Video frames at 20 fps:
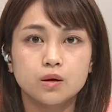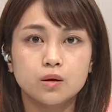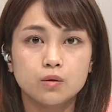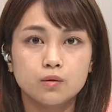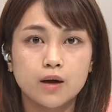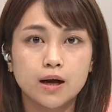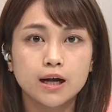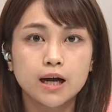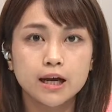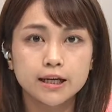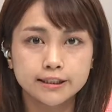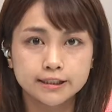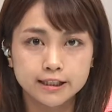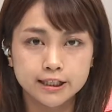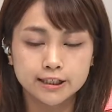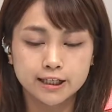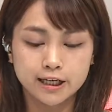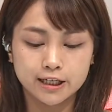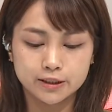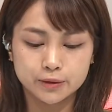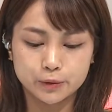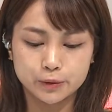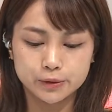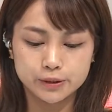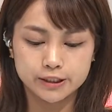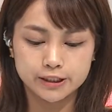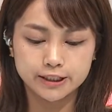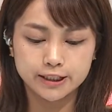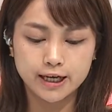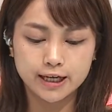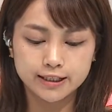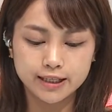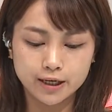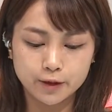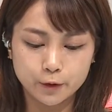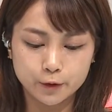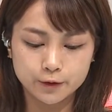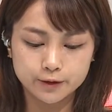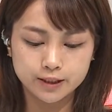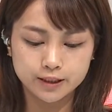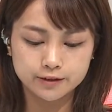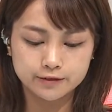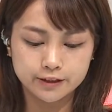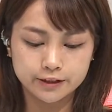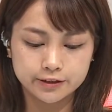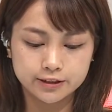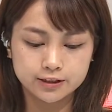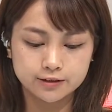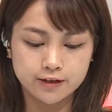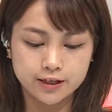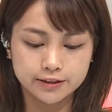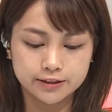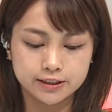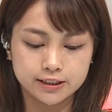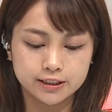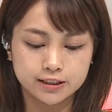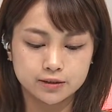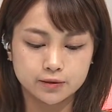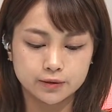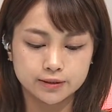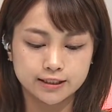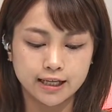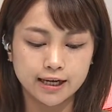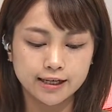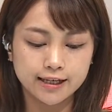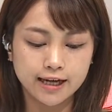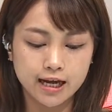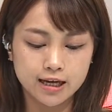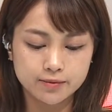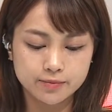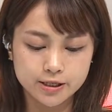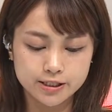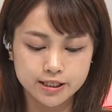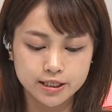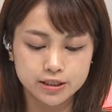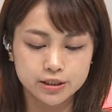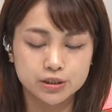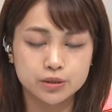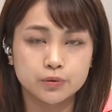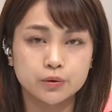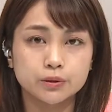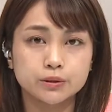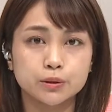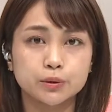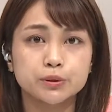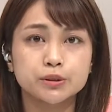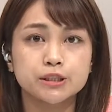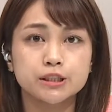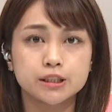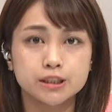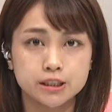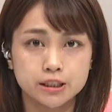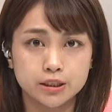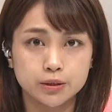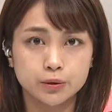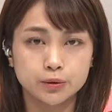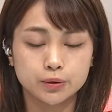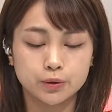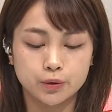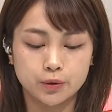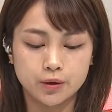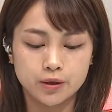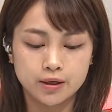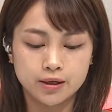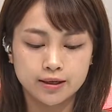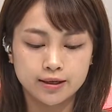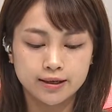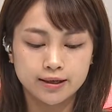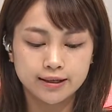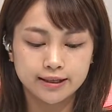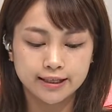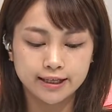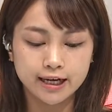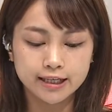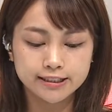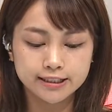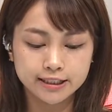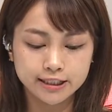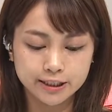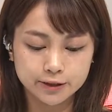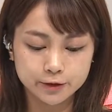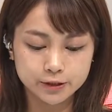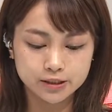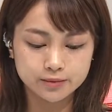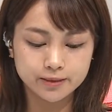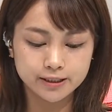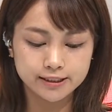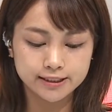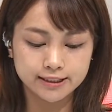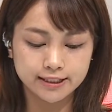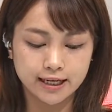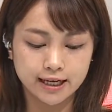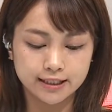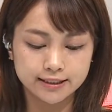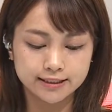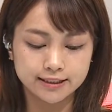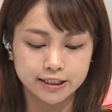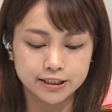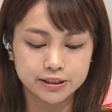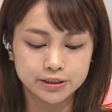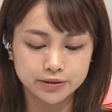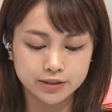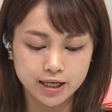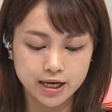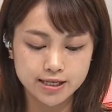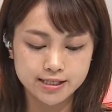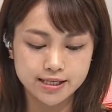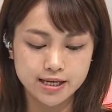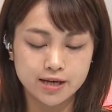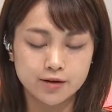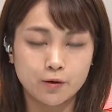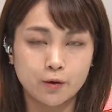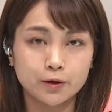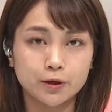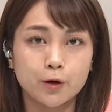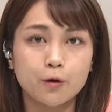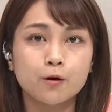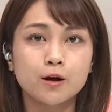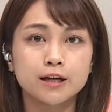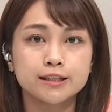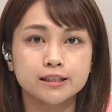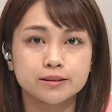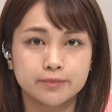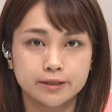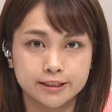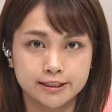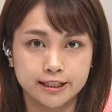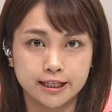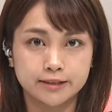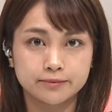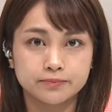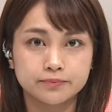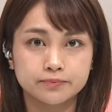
若い世代の新型コロナウイルスワクチンの3回目接種を促進しようと東広島市が接種体制を強化しました